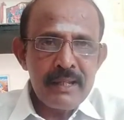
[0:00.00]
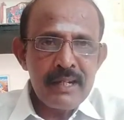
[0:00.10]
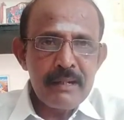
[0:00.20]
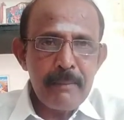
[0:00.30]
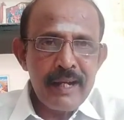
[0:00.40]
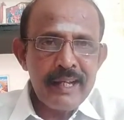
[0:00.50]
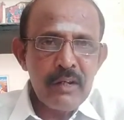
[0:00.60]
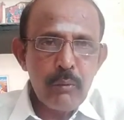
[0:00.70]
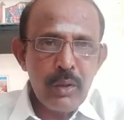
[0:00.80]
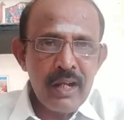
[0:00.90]
பதினெட்டு
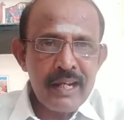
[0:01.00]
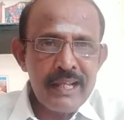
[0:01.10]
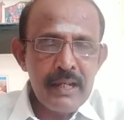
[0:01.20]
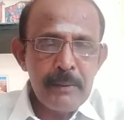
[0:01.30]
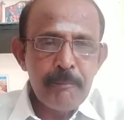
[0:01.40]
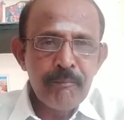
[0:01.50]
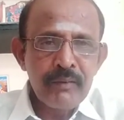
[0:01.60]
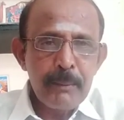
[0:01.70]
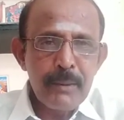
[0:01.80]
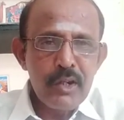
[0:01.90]
பாகையில் ஒரு கலையில்
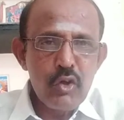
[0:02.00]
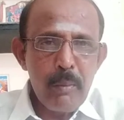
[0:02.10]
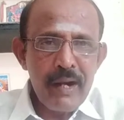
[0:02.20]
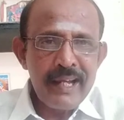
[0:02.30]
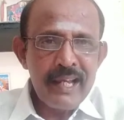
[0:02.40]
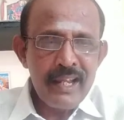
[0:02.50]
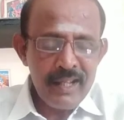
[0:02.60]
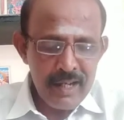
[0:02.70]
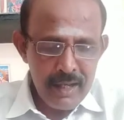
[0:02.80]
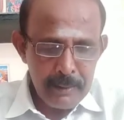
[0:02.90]
பாகையில்
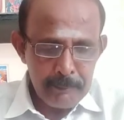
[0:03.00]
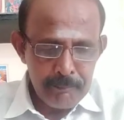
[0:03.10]
இருக்கிறார்